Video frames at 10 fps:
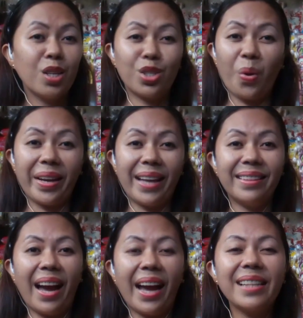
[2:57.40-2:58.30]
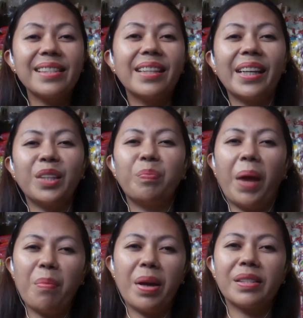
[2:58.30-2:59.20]
So again guys, delayed
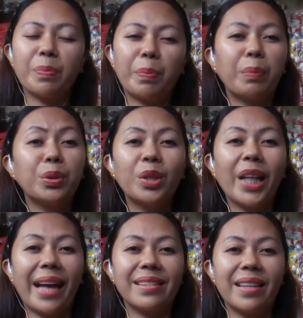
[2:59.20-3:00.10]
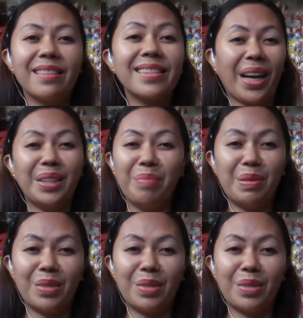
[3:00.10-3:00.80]
payments from Google AdSense can be